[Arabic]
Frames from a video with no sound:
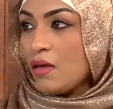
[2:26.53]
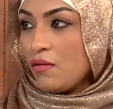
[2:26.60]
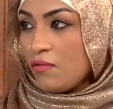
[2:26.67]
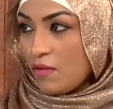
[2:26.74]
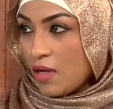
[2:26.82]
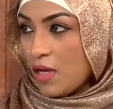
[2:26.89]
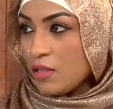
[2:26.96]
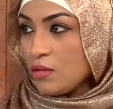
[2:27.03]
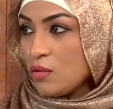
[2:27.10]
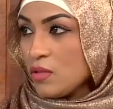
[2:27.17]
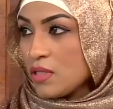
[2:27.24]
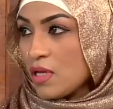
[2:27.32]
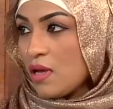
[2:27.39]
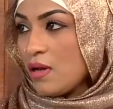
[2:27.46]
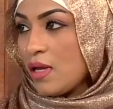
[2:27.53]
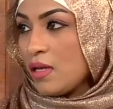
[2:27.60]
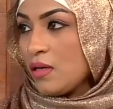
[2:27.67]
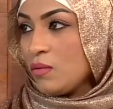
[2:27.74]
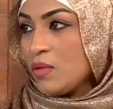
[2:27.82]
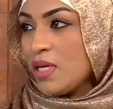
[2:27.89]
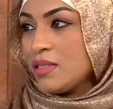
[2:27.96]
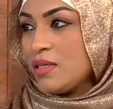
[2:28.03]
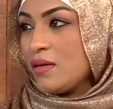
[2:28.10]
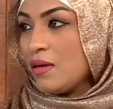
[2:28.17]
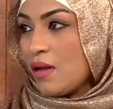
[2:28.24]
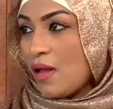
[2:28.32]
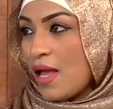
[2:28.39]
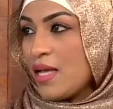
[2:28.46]
فحتكون ظاهرة يعني ودي أكثر
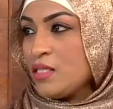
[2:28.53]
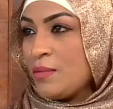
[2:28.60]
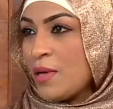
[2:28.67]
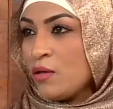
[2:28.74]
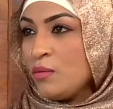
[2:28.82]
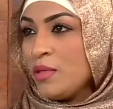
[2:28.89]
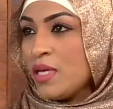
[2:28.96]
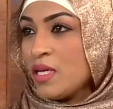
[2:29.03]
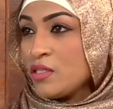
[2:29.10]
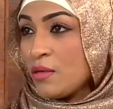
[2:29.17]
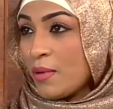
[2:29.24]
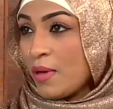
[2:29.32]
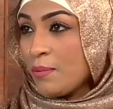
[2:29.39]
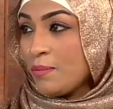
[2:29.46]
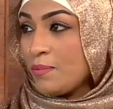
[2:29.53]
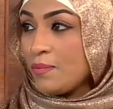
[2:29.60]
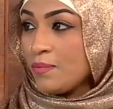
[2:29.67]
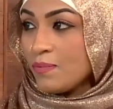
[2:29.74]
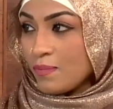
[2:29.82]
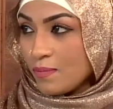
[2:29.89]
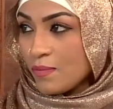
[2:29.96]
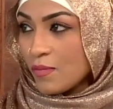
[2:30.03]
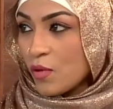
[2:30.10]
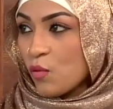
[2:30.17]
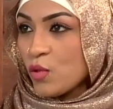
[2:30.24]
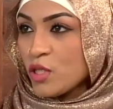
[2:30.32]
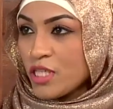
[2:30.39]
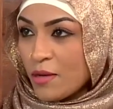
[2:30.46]
حاجة بعانوا منها الشباب
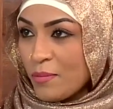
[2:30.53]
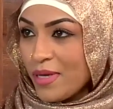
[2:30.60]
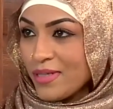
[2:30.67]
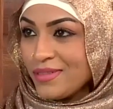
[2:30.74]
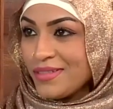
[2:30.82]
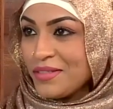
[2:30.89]
والشابات